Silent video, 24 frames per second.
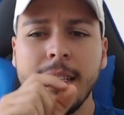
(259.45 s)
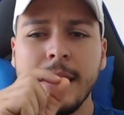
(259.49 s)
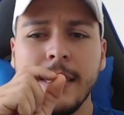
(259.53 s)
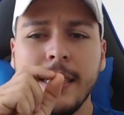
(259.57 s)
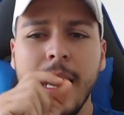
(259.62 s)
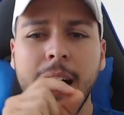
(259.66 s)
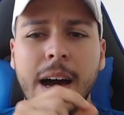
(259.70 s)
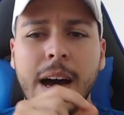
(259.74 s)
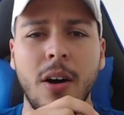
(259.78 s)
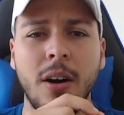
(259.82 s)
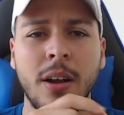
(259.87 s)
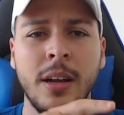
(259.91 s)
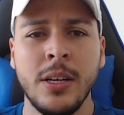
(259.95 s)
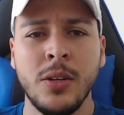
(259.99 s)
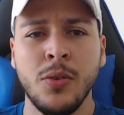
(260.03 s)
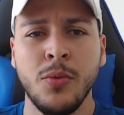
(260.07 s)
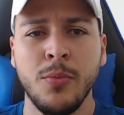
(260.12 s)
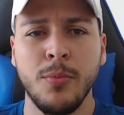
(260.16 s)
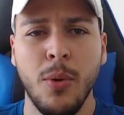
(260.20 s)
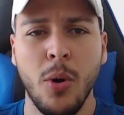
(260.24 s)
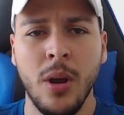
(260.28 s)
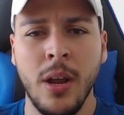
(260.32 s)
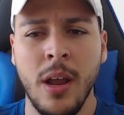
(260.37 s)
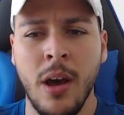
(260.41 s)
Tá rolando um
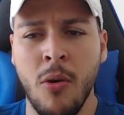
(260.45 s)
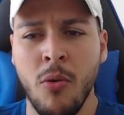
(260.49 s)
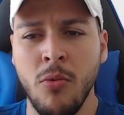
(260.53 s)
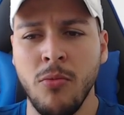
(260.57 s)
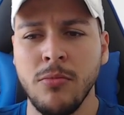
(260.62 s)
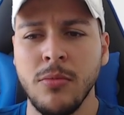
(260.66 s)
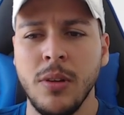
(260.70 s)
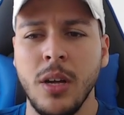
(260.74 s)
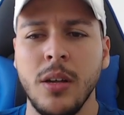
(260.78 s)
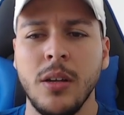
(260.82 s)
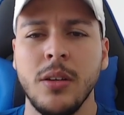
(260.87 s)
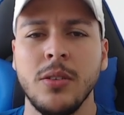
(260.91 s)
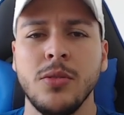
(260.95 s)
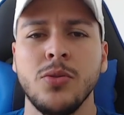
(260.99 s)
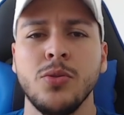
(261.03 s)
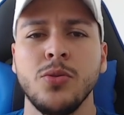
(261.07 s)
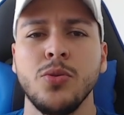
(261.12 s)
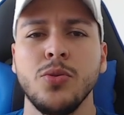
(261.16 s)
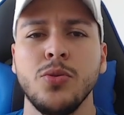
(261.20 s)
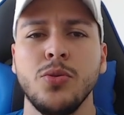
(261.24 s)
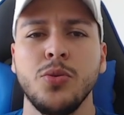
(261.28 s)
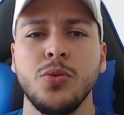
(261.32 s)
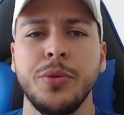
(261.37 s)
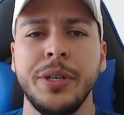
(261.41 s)
bolão
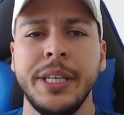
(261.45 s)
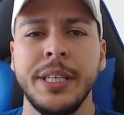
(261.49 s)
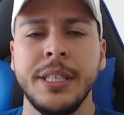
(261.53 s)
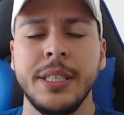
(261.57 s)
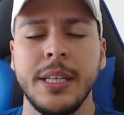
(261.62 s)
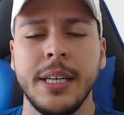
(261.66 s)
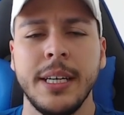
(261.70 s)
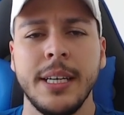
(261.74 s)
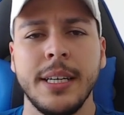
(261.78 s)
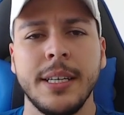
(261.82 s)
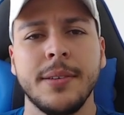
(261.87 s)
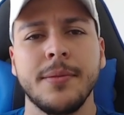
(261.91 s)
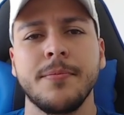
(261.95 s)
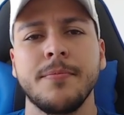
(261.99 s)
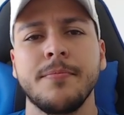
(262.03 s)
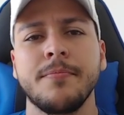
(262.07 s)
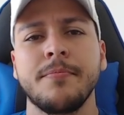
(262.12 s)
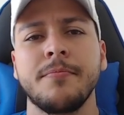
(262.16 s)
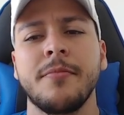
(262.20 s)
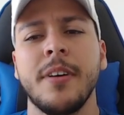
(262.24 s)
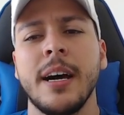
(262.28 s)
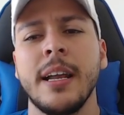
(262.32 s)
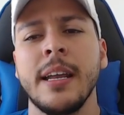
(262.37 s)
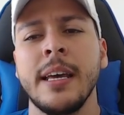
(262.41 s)
no Twitter
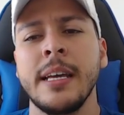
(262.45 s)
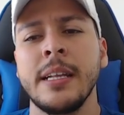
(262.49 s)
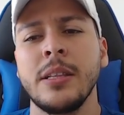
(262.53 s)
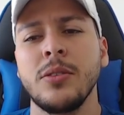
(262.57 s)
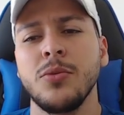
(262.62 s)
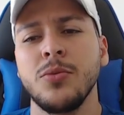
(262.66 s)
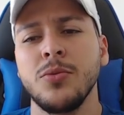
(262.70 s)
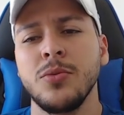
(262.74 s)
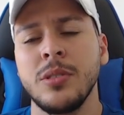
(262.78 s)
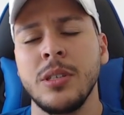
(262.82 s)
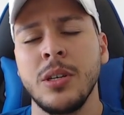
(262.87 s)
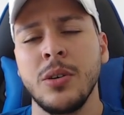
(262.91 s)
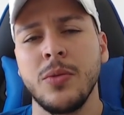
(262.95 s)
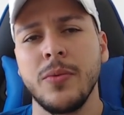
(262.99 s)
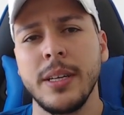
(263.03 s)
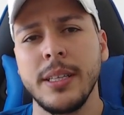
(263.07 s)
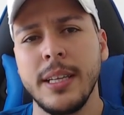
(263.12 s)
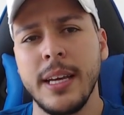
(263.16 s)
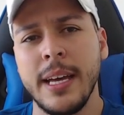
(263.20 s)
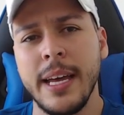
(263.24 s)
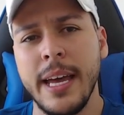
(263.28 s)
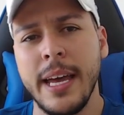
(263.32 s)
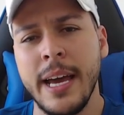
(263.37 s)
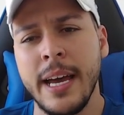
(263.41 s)
valendo
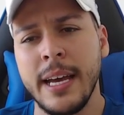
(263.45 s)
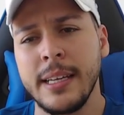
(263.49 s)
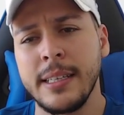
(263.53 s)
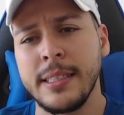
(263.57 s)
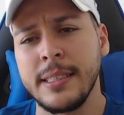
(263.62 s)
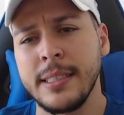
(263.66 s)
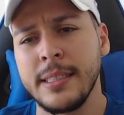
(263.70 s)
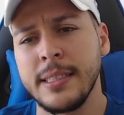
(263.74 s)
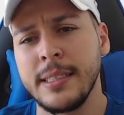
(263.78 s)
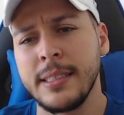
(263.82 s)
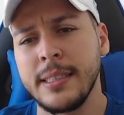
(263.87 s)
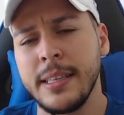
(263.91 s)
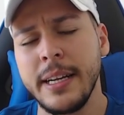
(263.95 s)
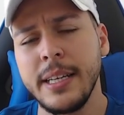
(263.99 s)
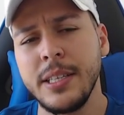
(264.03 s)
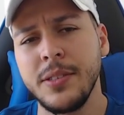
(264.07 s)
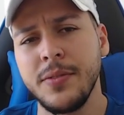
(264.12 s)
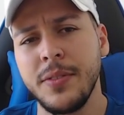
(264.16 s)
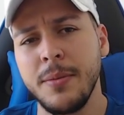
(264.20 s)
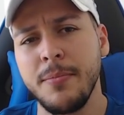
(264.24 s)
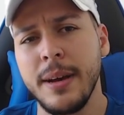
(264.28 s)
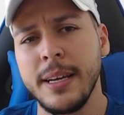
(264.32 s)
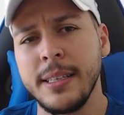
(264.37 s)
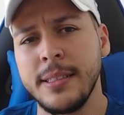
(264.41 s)
50 reais, 3
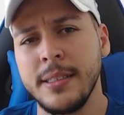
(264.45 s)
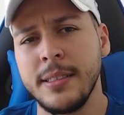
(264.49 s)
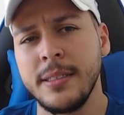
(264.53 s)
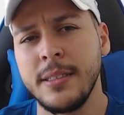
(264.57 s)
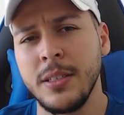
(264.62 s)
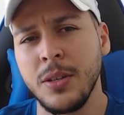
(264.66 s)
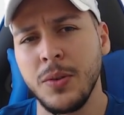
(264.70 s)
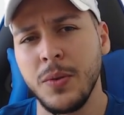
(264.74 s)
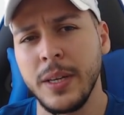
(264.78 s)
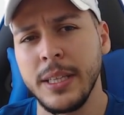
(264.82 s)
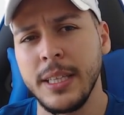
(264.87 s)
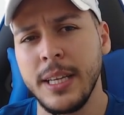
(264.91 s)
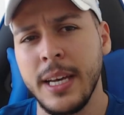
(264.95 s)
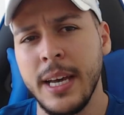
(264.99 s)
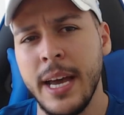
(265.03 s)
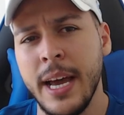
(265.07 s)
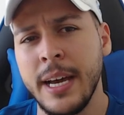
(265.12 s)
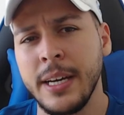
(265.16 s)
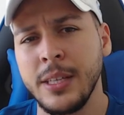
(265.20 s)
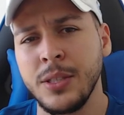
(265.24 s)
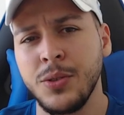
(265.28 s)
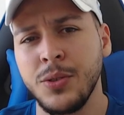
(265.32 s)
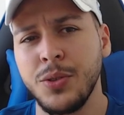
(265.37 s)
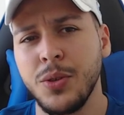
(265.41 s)
free bets de 50
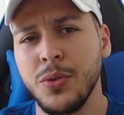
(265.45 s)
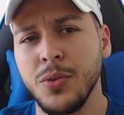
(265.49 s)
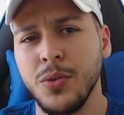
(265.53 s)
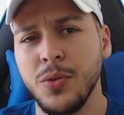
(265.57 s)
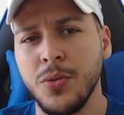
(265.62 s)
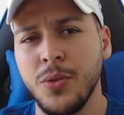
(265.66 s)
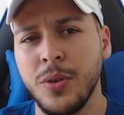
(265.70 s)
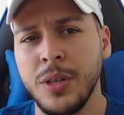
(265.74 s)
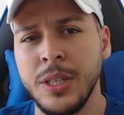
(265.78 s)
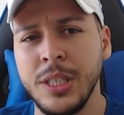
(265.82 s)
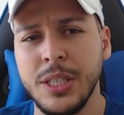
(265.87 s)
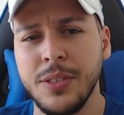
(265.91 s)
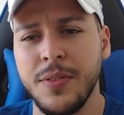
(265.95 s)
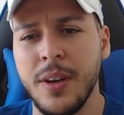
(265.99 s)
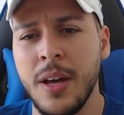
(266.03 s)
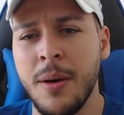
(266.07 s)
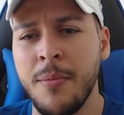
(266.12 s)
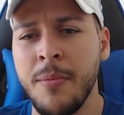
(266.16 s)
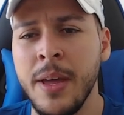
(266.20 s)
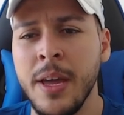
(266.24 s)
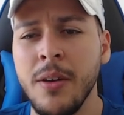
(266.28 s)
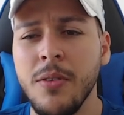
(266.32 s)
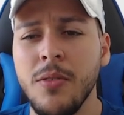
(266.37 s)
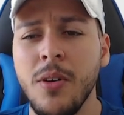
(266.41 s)
reais no jogo do Corinthians
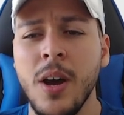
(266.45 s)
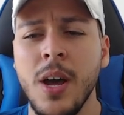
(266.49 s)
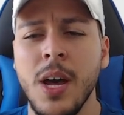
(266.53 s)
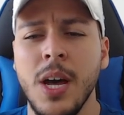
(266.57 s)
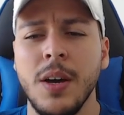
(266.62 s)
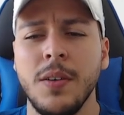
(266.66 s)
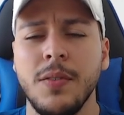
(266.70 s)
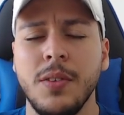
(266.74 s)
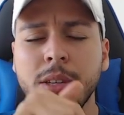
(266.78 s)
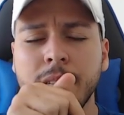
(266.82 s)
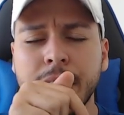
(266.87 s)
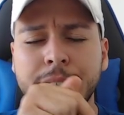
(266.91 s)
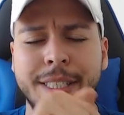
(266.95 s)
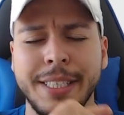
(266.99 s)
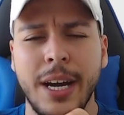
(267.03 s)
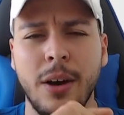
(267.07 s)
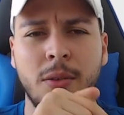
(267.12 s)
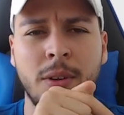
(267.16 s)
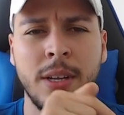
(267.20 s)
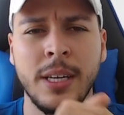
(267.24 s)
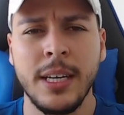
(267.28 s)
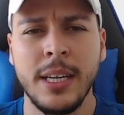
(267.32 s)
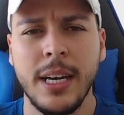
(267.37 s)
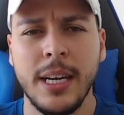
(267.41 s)
Flamengo. Vou deixar
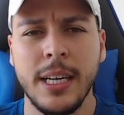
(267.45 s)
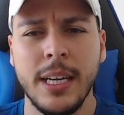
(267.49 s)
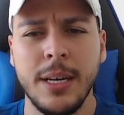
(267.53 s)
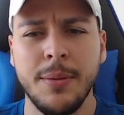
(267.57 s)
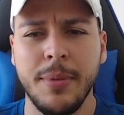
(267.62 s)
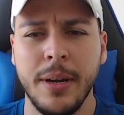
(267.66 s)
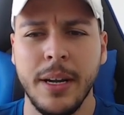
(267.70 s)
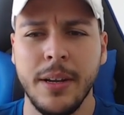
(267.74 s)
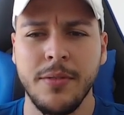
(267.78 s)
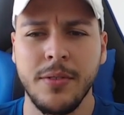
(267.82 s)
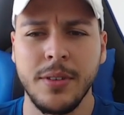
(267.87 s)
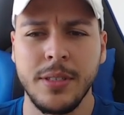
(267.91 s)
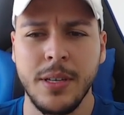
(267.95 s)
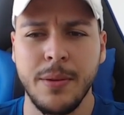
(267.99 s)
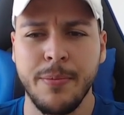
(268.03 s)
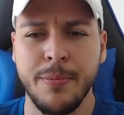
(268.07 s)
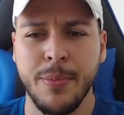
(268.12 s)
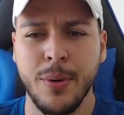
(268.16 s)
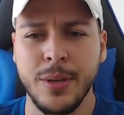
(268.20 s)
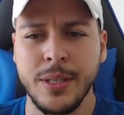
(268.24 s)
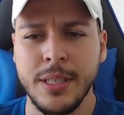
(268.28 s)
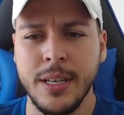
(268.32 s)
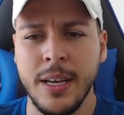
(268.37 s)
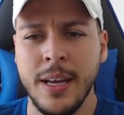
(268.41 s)
o link aqui para que você
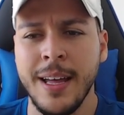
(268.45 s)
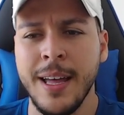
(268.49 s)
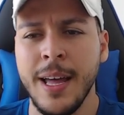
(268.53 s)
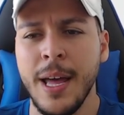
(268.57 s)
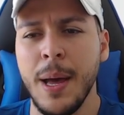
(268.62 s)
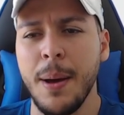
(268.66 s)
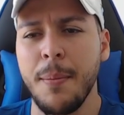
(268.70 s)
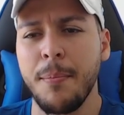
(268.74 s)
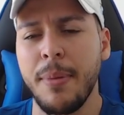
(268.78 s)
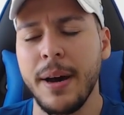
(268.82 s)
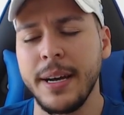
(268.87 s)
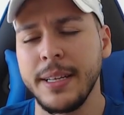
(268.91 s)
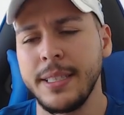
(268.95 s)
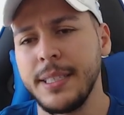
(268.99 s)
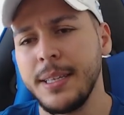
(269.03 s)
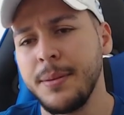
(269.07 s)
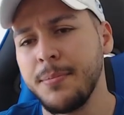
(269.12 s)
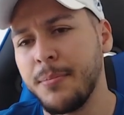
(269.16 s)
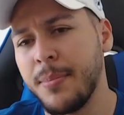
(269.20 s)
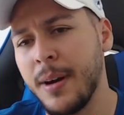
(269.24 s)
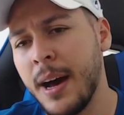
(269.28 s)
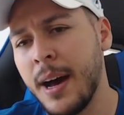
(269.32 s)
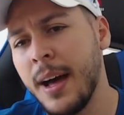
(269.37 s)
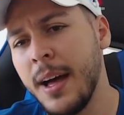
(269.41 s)
possa
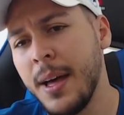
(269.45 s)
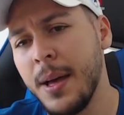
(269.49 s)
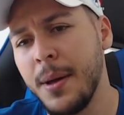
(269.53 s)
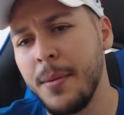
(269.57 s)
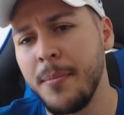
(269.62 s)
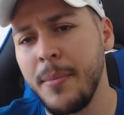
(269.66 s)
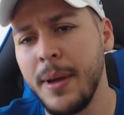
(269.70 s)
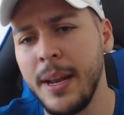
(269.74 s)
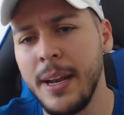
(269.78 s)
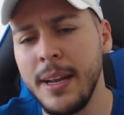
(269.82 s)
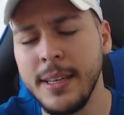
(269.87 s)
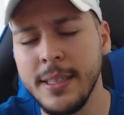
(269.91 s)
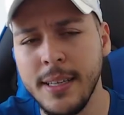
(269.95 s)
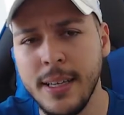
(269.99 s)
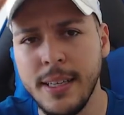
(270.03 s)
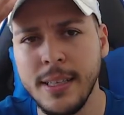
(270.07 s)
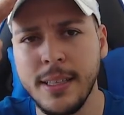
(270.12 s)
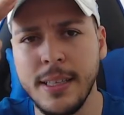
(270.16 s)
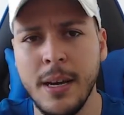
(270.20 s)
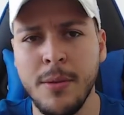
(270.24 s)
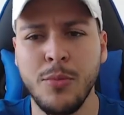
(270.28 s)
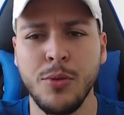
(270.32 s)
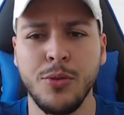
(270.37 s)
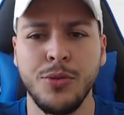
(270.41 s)
participar, beleza?
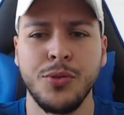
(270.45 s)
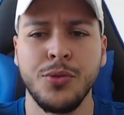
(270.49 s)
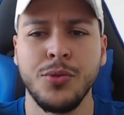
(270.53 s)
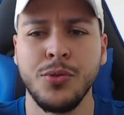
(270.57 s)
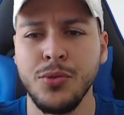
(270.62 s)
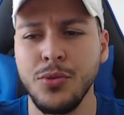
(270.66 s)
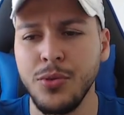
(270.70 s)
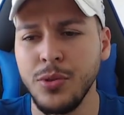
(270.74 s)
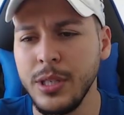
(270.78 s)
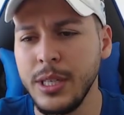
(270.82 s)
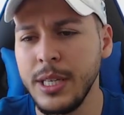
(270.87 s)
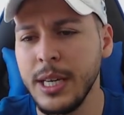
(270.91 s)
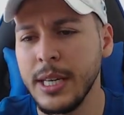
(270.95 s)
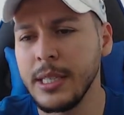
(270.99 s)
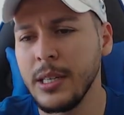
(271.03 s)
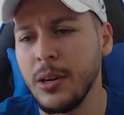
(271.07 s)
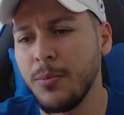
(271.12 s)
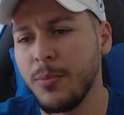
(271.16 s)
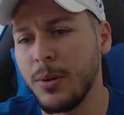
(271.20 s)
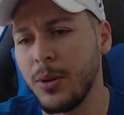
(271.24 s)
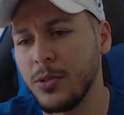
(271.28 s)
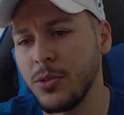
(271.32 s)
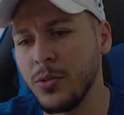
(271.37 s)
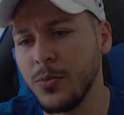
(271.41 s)
Tamo junto e até o
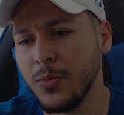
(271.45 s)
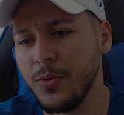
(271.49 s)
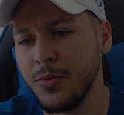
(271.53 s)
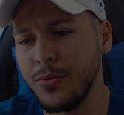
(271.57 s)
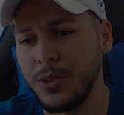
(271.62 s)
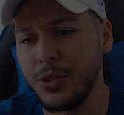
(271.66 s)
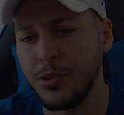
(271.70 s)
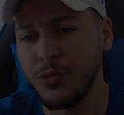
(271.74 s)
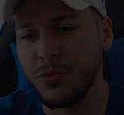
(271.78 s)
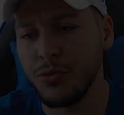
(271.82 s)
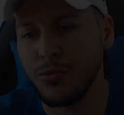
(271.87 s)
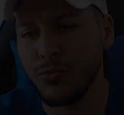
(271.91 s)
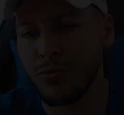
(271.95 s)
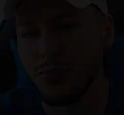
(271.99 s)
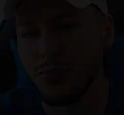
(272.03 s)
próximo vídeo.